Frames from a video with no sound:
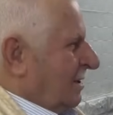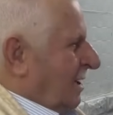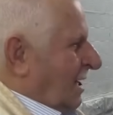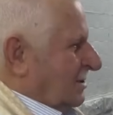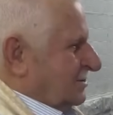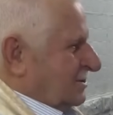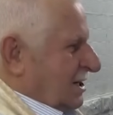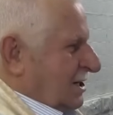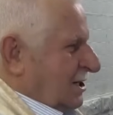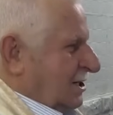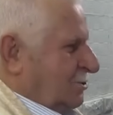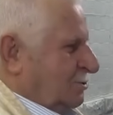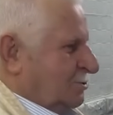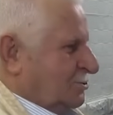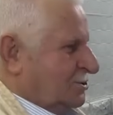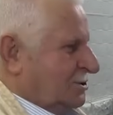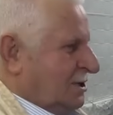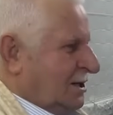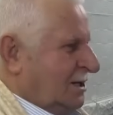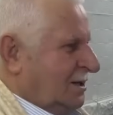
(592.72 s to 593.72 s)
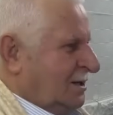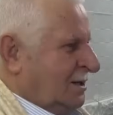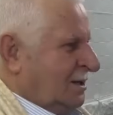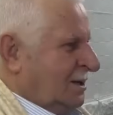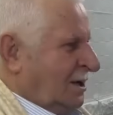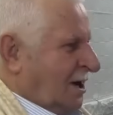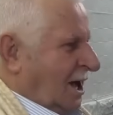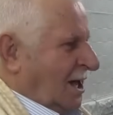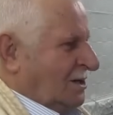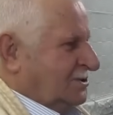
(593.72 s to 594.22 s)
Al sana 200 lira.
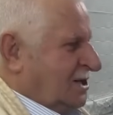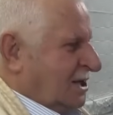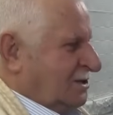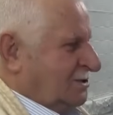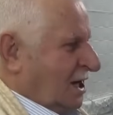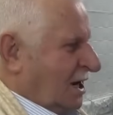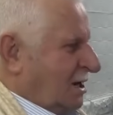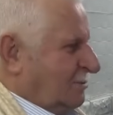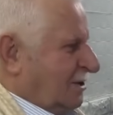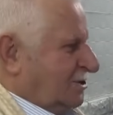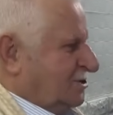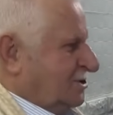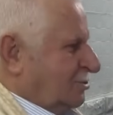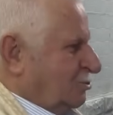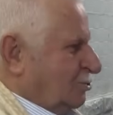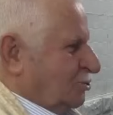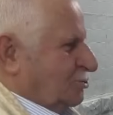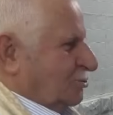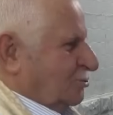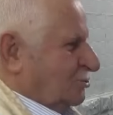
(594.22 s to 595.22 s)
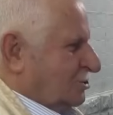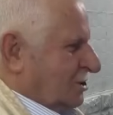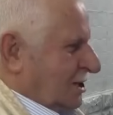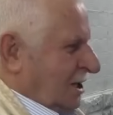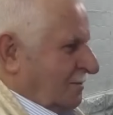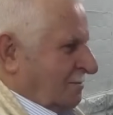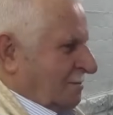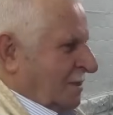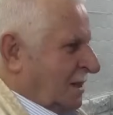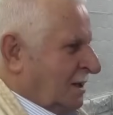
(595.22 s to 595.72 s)
Al sen talebesin 300
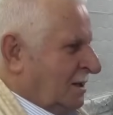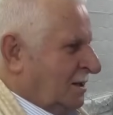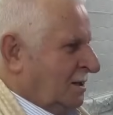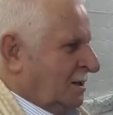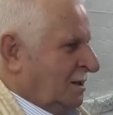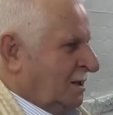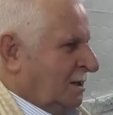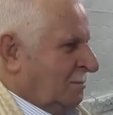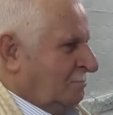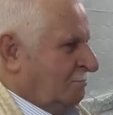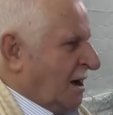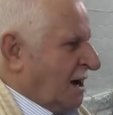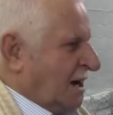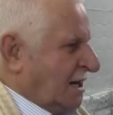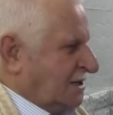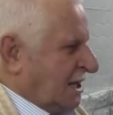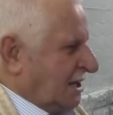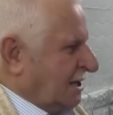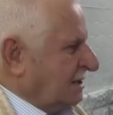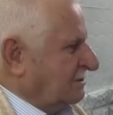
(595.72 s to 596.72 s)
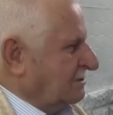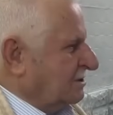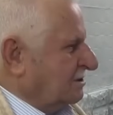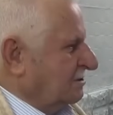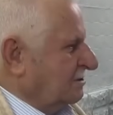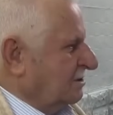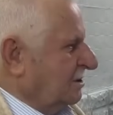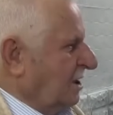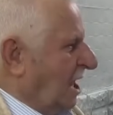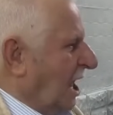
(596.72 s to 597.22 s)
lira. Bana da
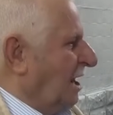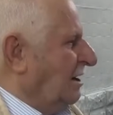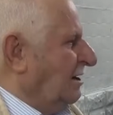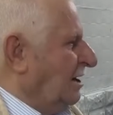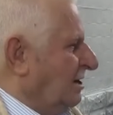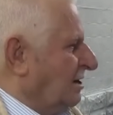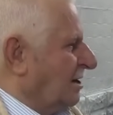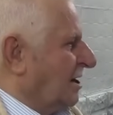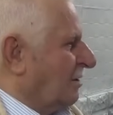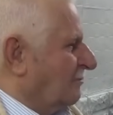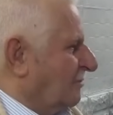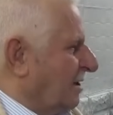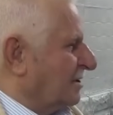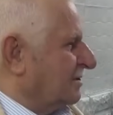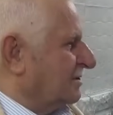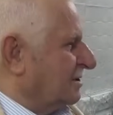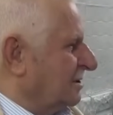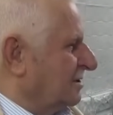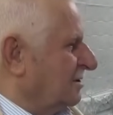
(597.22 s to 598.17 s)
getirdi. 50 lira verdi.